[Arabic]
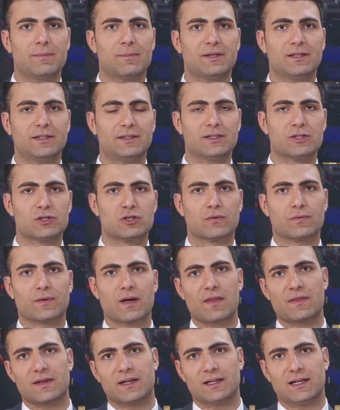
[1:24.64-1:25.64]
لما نحن نشوف
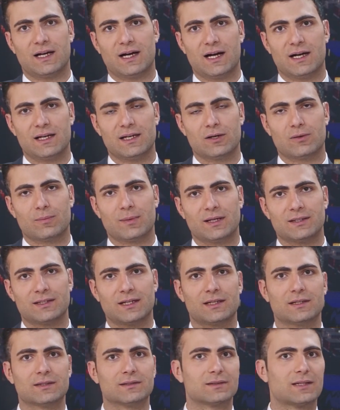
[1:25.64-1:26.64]
هذه الحالة
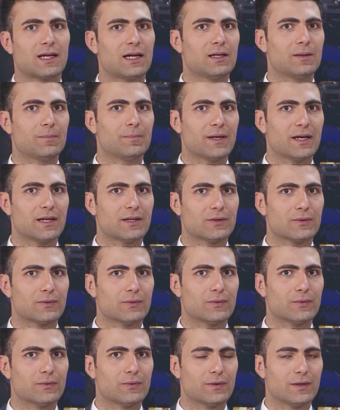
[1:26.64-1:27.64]
وبعدين نطالب
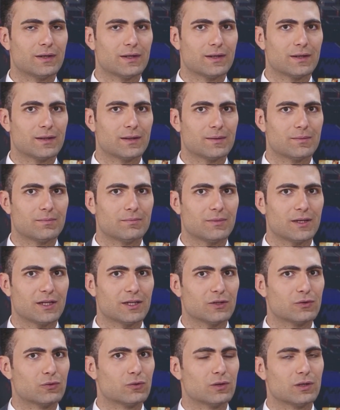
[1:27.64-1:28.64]
بأنه
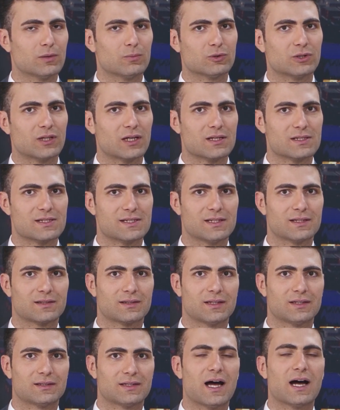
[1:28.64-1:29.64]
يكون المدرس
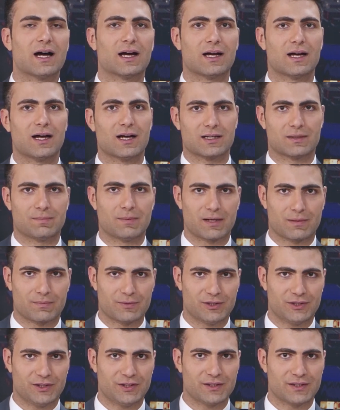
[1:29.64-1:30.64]
يعطي طاقة أكبر
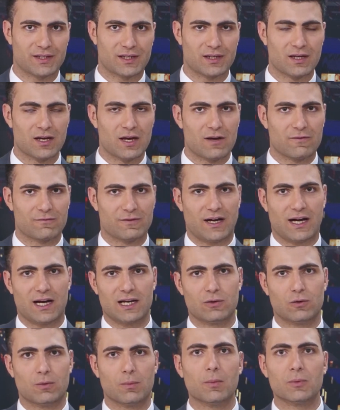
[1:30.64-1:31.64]
من عنده في
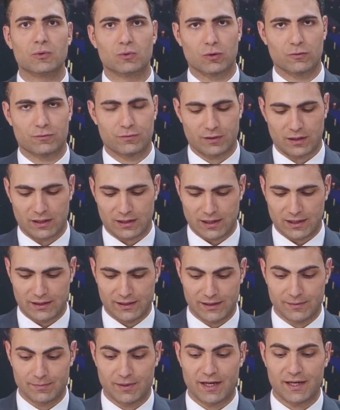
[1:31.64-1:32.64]
حال هو متوفرة له
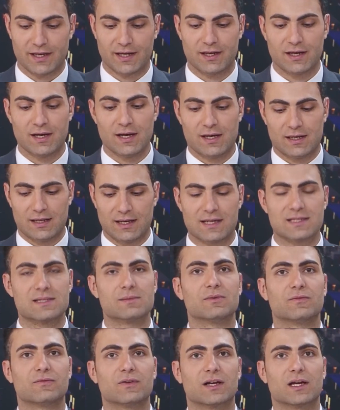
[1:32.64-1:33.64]
الحماية
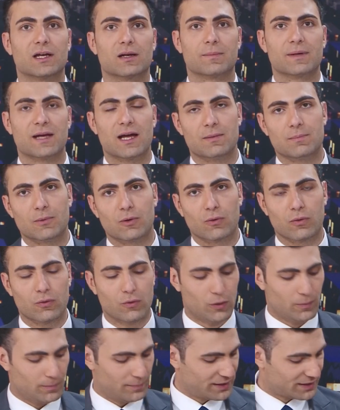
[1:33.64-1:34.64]
لازم نفكر
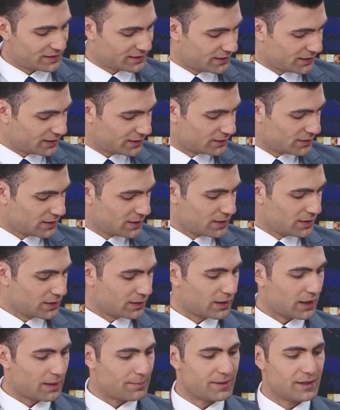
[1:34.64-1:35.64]
بهالموضوع مرتين
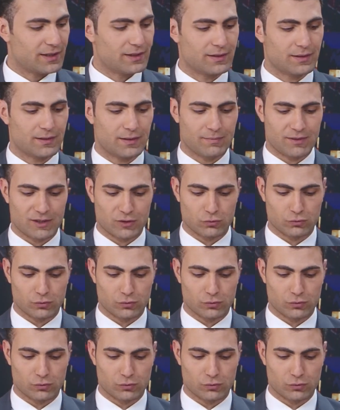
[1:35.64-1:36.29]
قبل ما